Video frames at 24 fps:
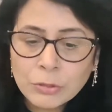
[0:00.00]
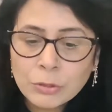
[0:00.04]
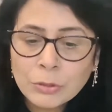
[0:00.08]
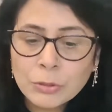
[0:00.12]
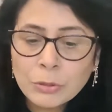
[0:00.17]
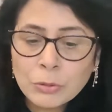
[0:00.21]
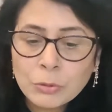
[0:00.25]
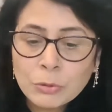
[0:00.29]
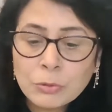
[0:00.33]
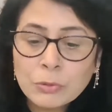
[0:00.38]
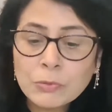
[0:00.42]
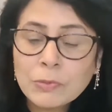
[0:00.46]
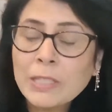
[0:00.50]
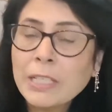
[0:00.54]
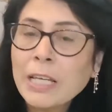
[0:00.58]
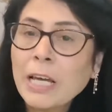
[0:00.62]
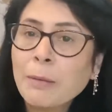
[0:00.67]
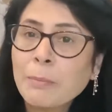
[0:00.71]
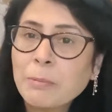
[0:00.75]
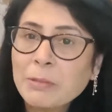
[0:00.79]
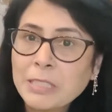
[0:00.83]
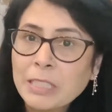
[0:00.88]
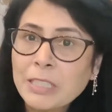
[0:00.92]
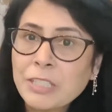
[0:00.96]
जो यूजुअली
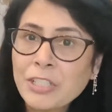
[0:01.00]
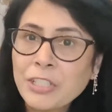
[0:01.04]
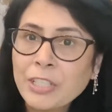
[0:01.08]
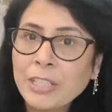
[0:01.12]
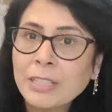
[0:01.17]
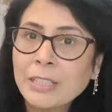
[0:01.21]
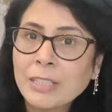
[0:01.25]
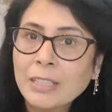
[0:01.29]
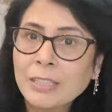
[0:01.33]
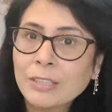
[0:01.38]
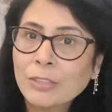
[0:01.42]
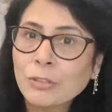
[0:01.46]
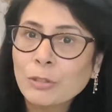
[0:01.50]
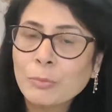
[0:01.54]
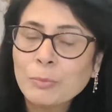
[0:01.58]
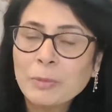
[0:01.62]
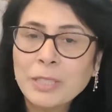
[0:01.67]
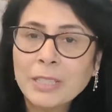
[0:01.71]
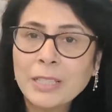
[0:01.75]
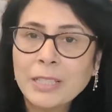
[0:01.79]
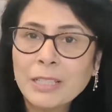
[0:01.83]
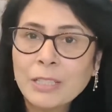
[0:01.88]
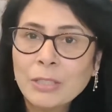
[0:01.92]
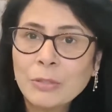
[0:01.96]
आपके साथ शेयर करती हूँ
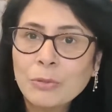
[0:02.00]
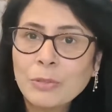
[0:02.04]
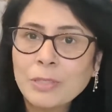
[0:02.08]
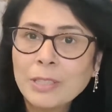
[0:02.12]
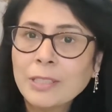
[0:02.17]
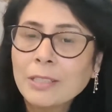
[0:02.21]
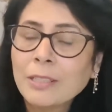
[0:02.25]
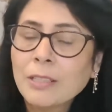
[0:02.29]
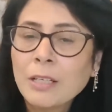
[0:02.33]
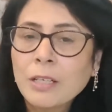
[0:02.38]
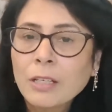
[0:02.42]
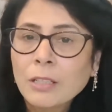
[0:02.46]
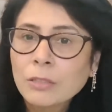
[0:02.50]
अपनी डेली रूटीन